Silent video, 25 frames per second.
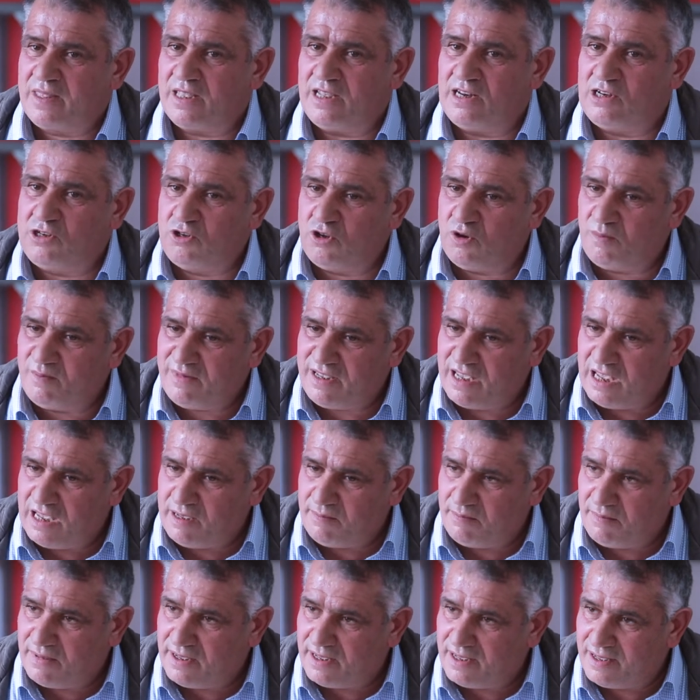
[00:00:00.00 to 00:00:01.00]
اليوم يا
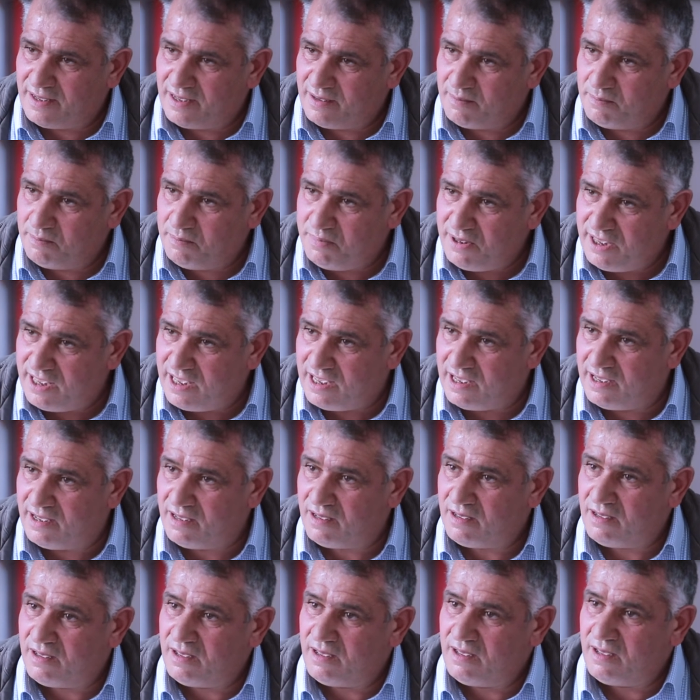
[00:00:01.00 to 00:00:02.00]
اما بيئه آه،
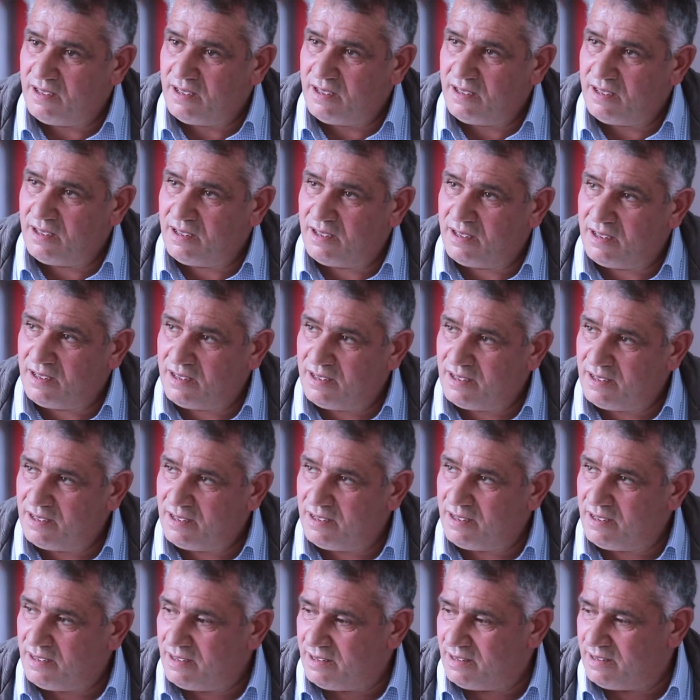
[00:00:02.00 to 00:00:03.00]

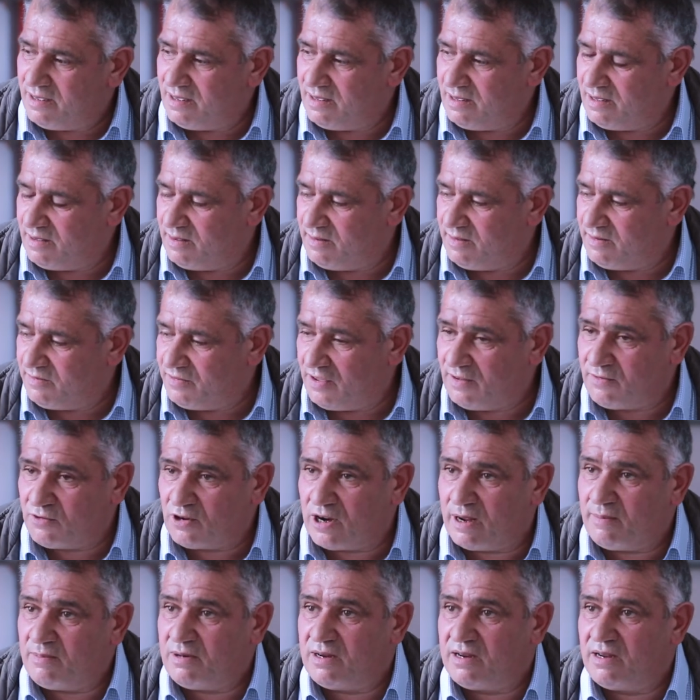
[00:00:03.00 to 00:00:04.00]
آه، آه،
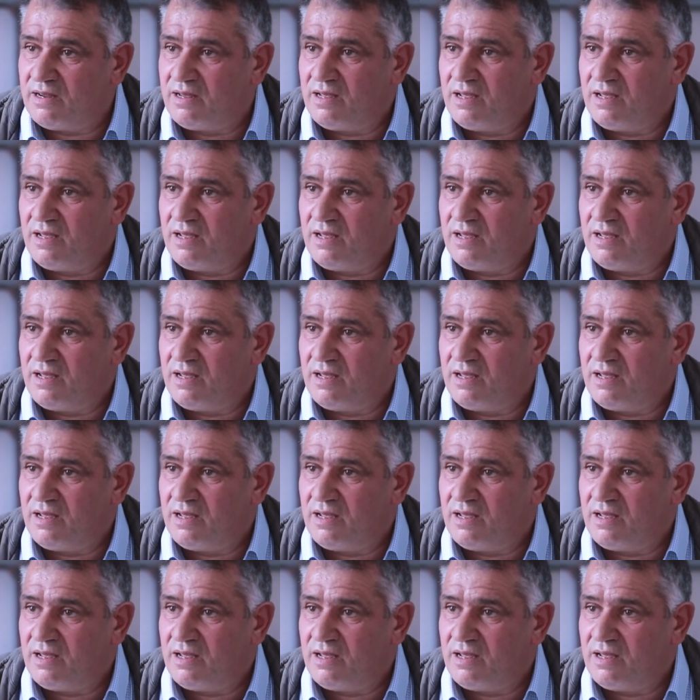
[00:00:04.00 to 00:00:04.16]
فافورابل